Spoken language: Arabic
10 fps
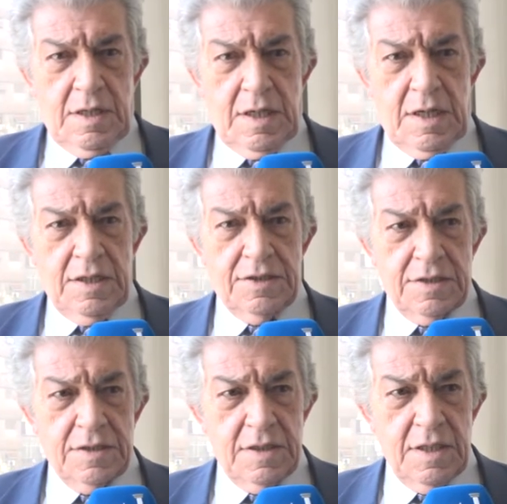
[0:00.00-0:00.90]
أنا
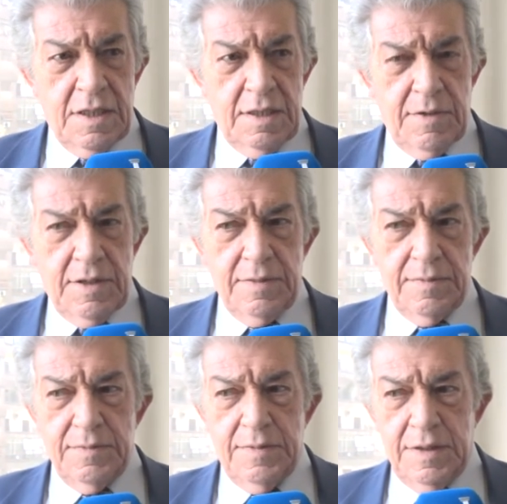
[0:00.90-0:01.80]
شخصيتي غريبة
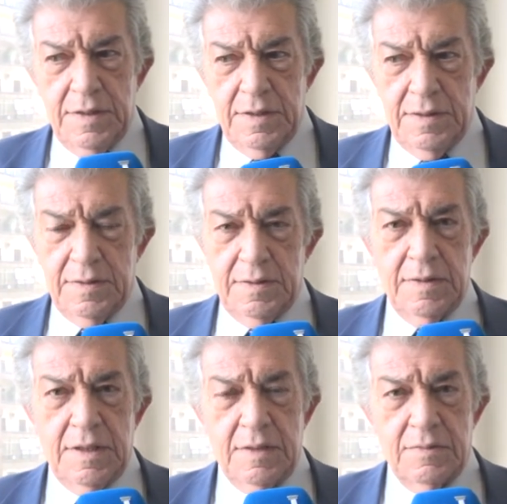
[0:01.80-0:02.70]

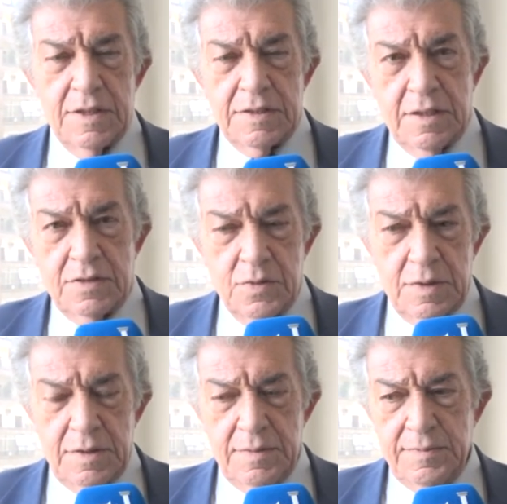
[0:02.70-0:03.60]
بهذا المسلسل
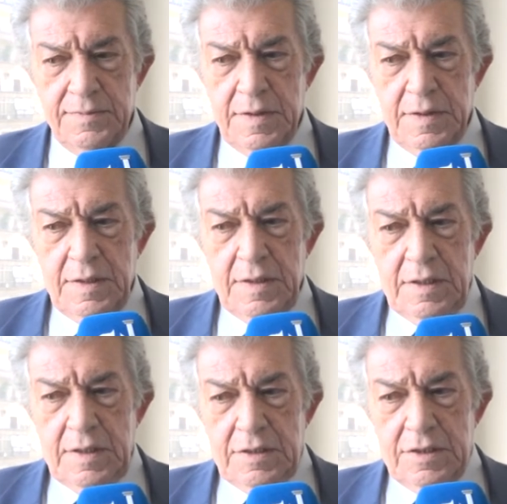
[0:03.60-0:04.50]
شوي
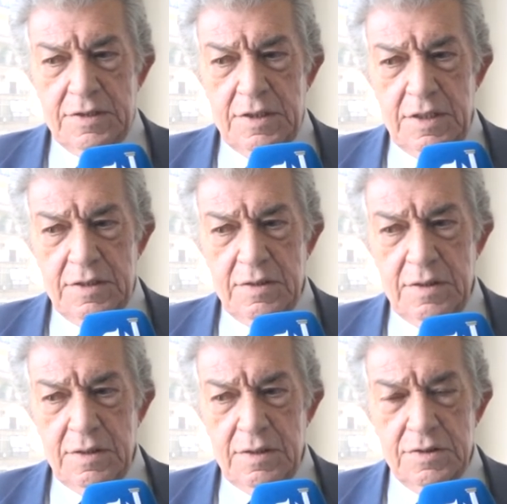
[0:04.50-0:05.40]
شخصية
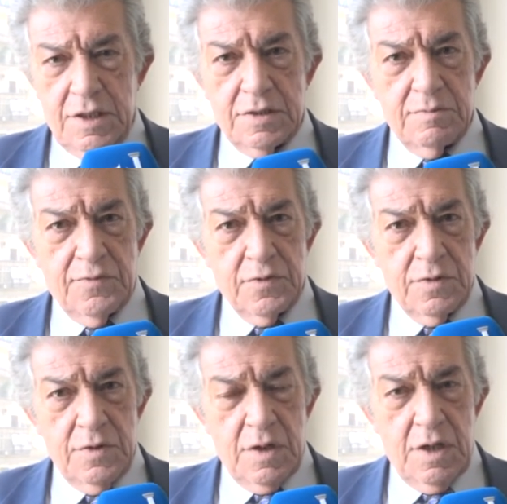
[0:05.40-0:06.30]
آه، شخص مفروض
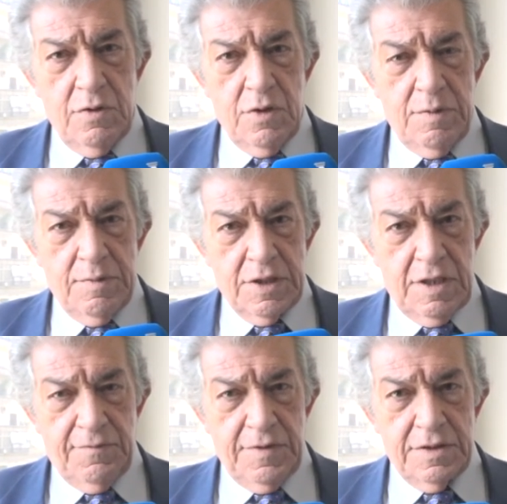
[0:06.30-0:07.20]
أنه قوي
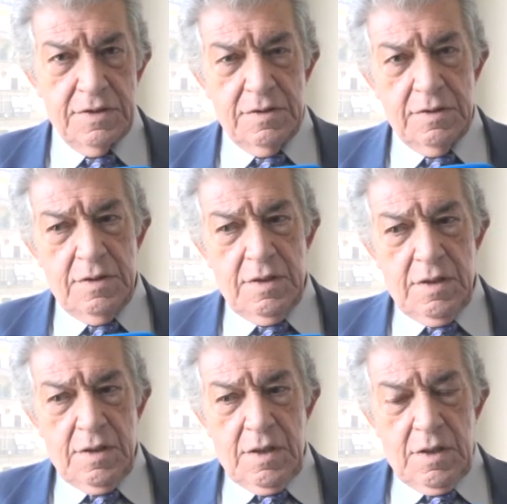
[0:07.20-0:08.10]
ومتنفذ
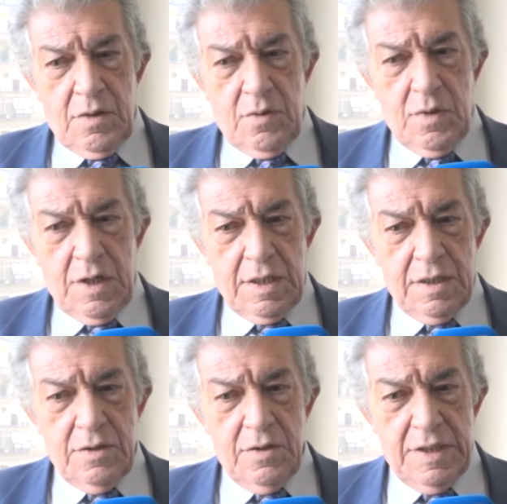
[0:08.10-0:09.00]

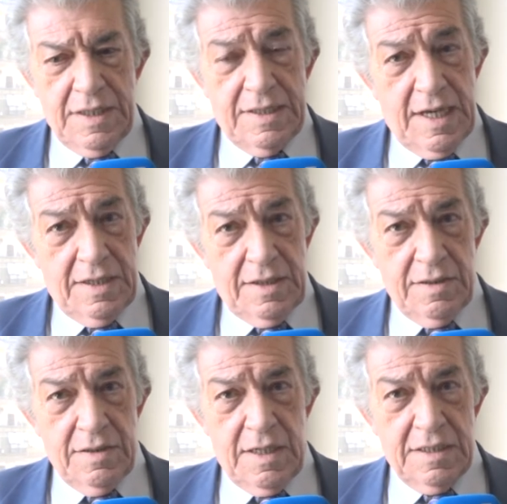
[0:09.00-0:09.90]
ولكنه يدعي
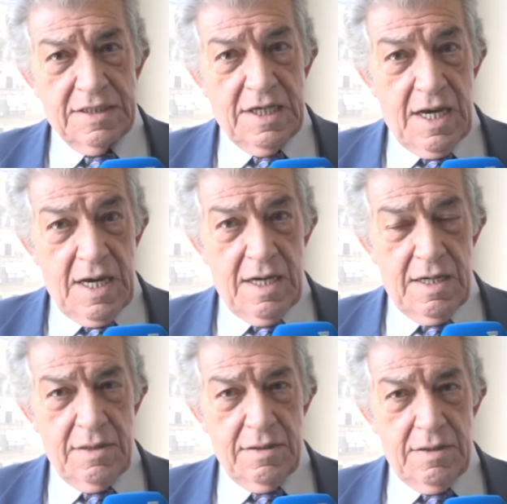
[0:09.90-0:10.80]

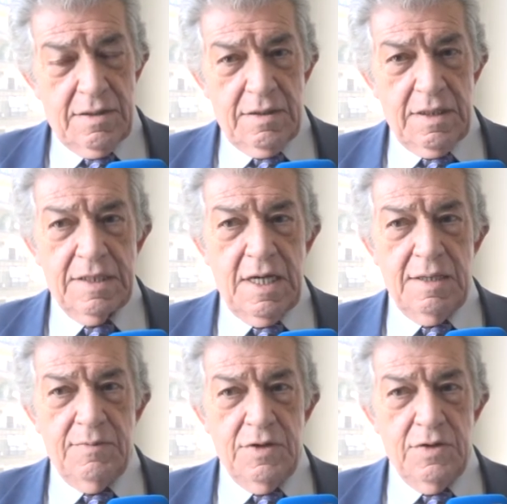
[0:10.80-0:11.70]
الصلاح
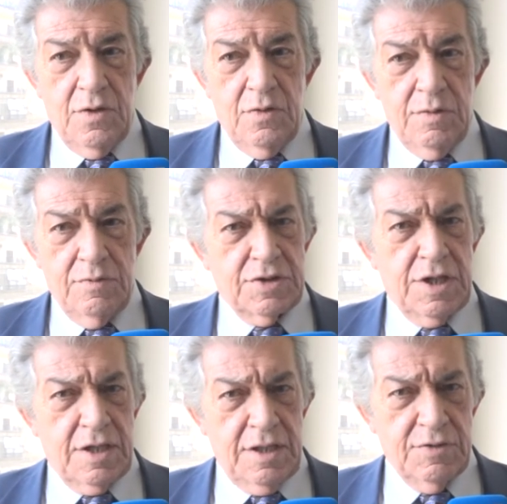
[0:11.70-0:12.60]
يدعي بانه هو
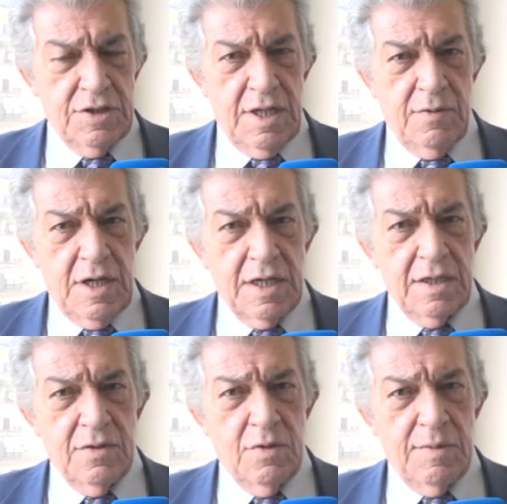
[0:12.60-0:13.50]
مستقيم جدا
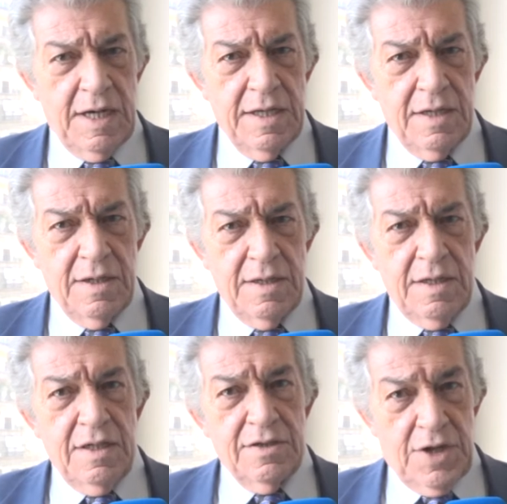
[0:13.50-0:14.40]
ولكن هو بالحقيقه
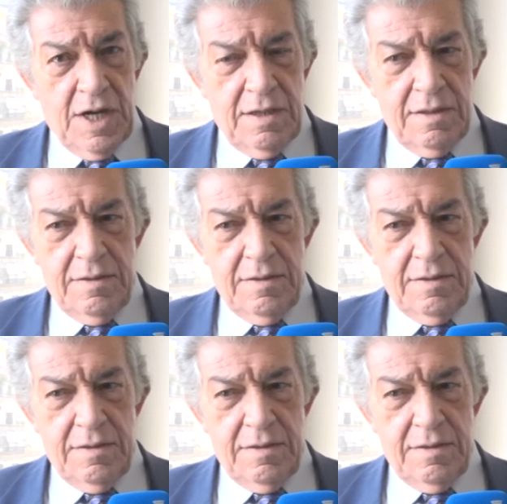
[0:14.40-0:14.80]
ضال